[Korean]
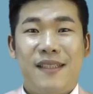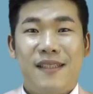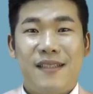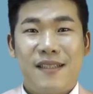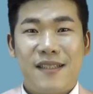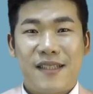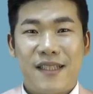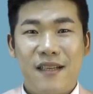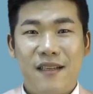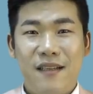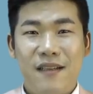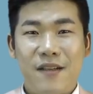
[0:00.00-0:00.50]

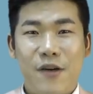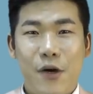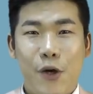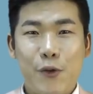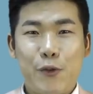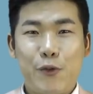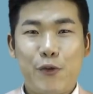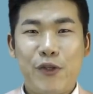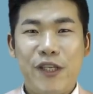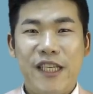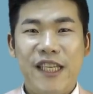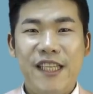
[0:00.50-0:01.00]

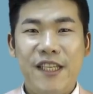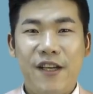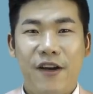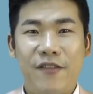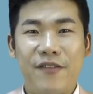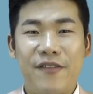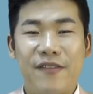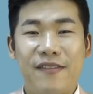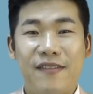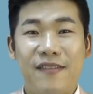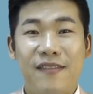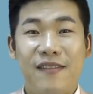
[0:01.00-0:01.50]
실거주
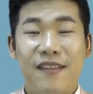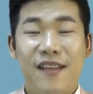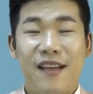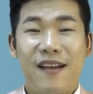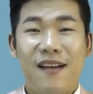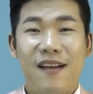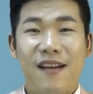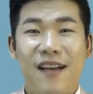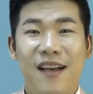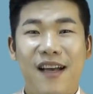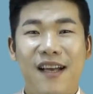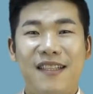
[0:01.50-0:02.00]
2년
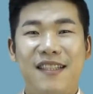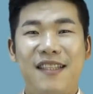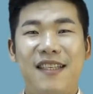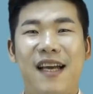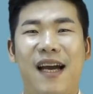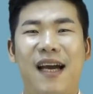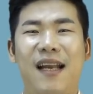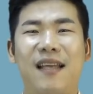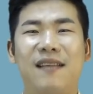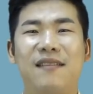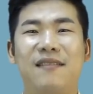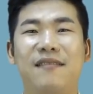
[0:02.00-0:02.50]
하지
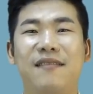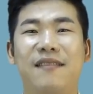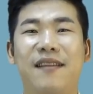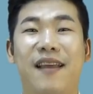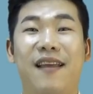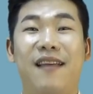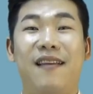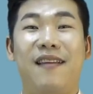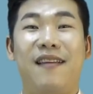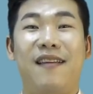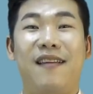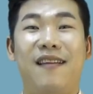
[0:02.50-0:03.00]

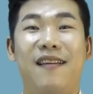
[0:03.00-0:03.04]
않았는데